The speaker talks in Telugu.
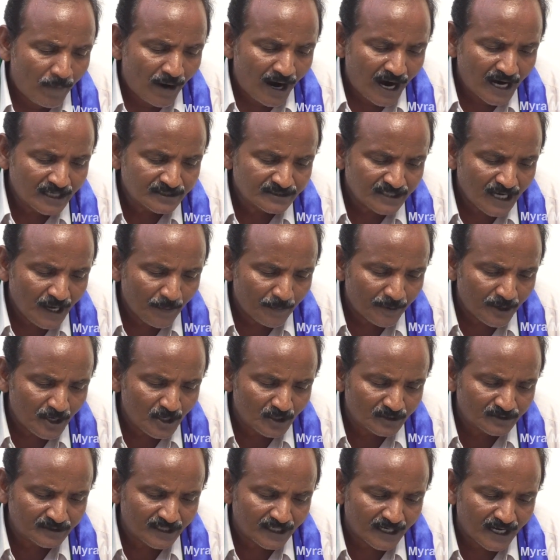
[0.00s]
భాషా
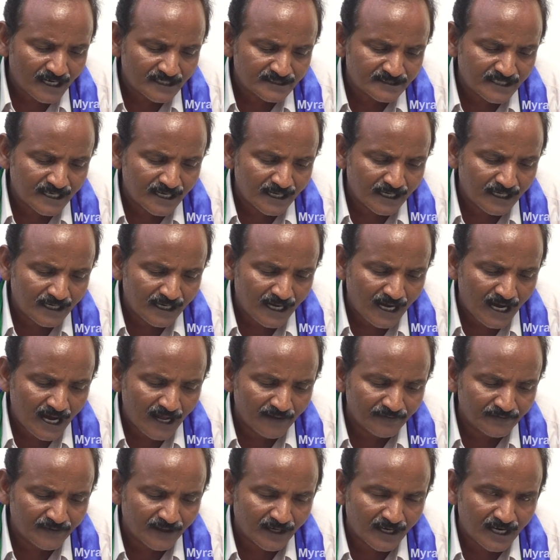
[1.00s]
ప్రయుక్త రాష్ట్రంగా
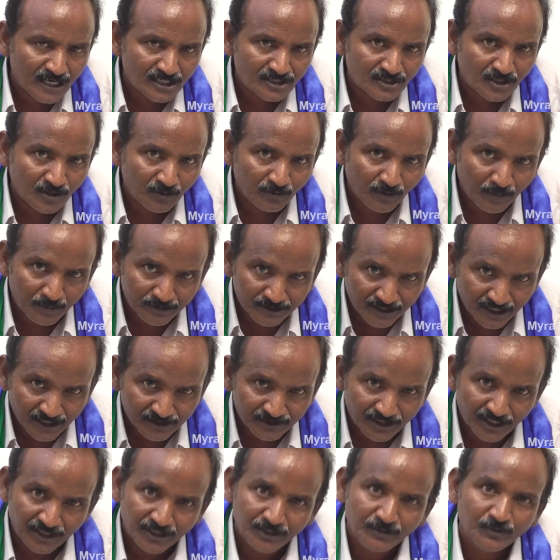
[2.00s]
ఆంధ్ర రాష్ట్రం విభజన
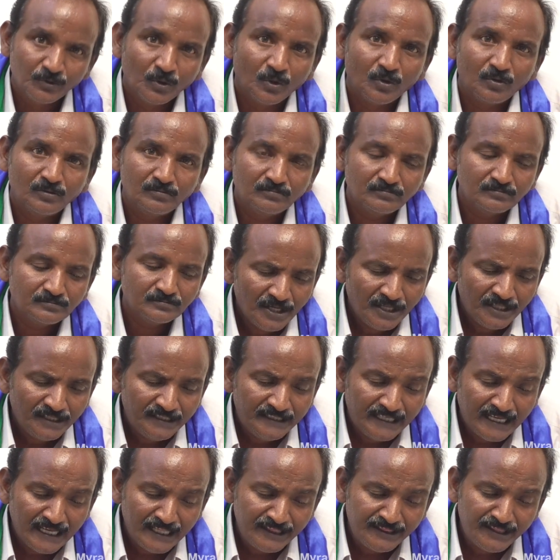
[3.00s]
జరిగిందో
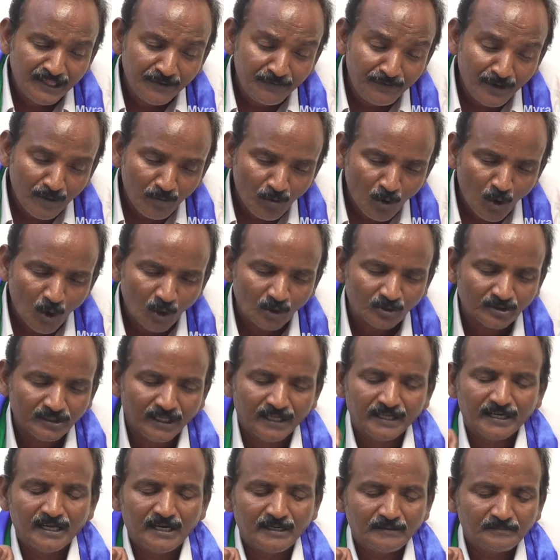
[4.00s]
ఏ దివ్య
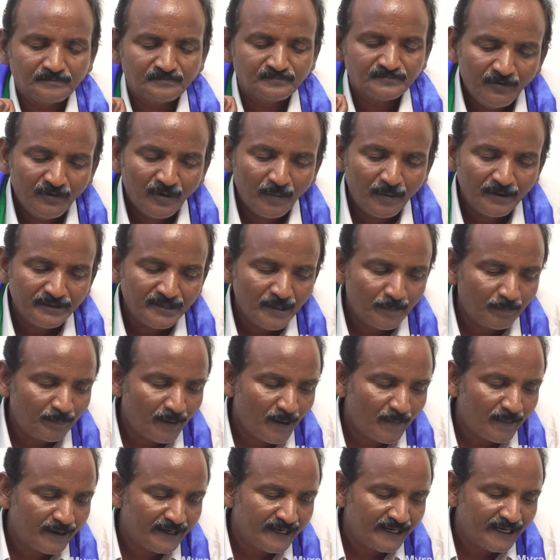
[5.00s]
ముహూర్తాన
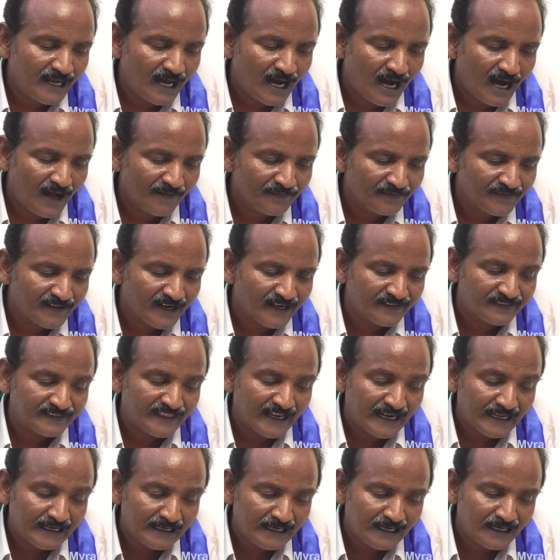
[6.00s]
విభజింపబడిన ఆంధ్ర
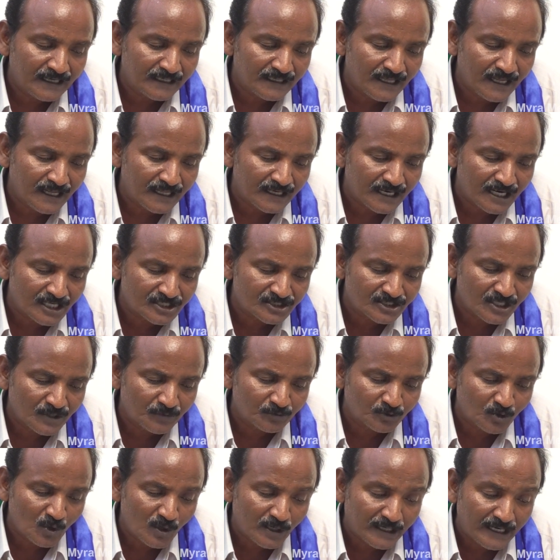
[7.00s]
తెలంగాణ
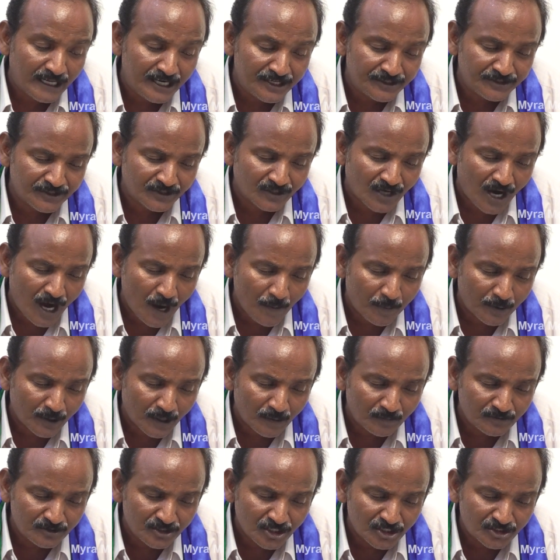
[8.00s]
రాష్ట్రంతో కలిసి
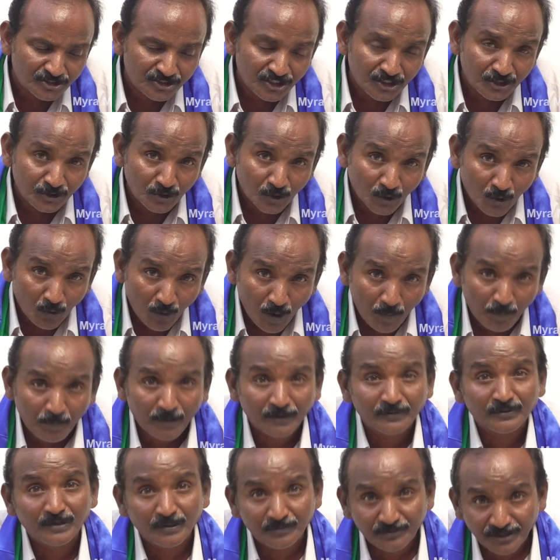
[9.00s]
కాపురం చేసేందుకు
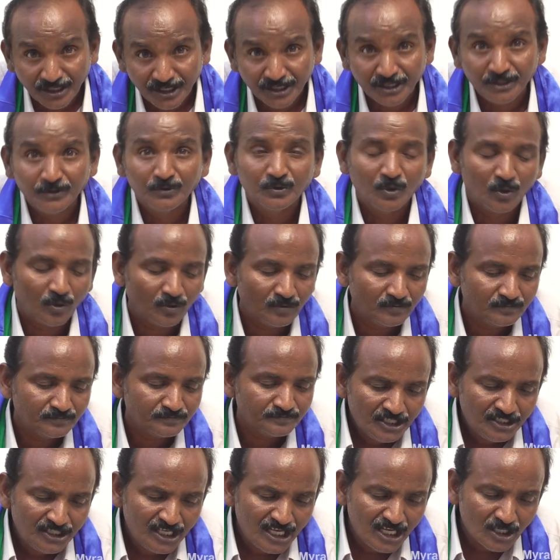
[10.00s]
ఒప్పందం జరిగిందో
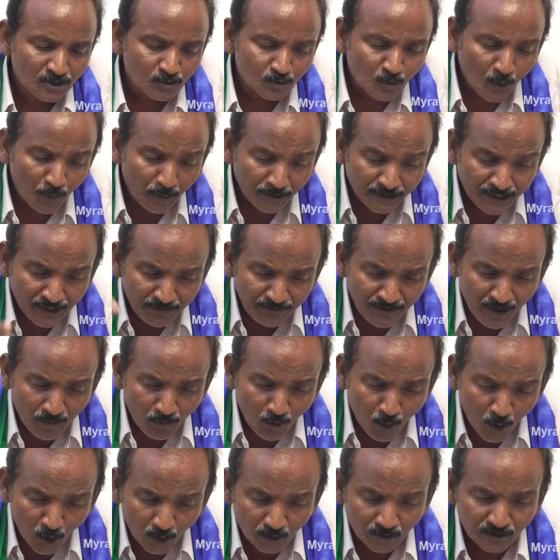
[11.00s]
ఏ శుభదివ్య
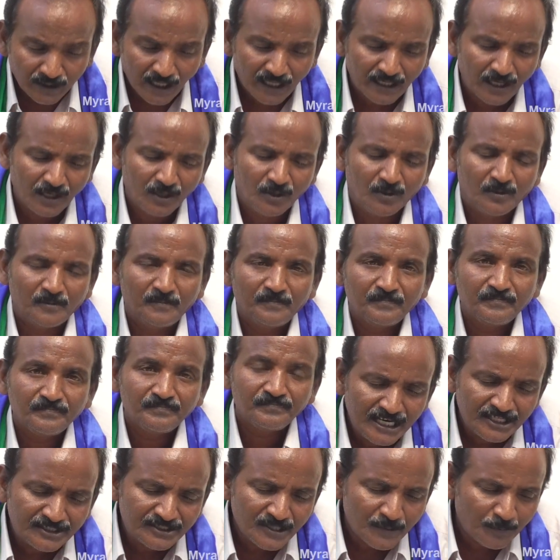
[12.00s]
ముహూర్తాలలో
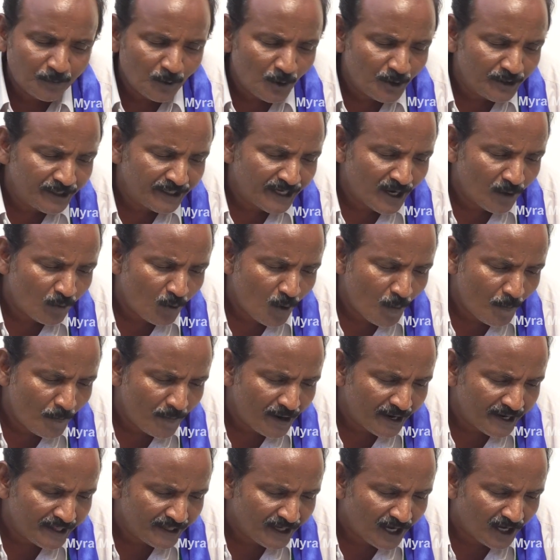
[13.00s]
కలిసిపోయిన
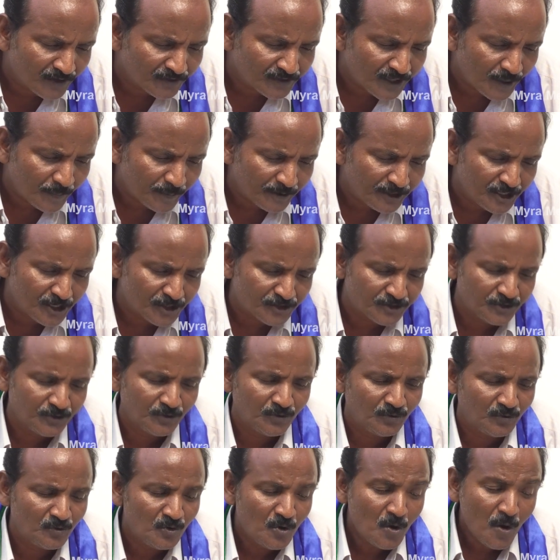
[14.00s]
ఉమ్మడి
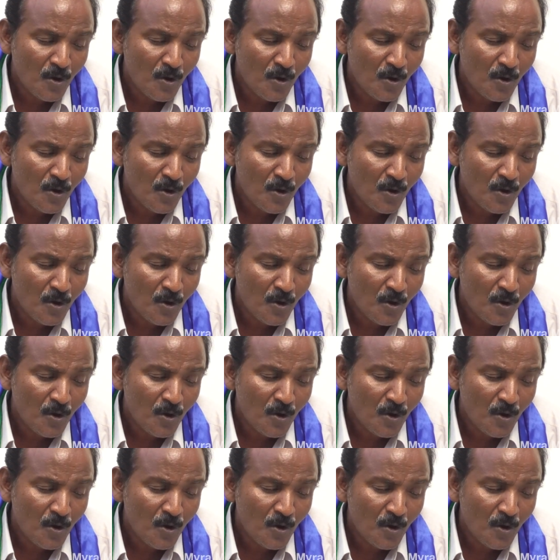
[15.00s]
ఆంధ్రప్రదేశ్ను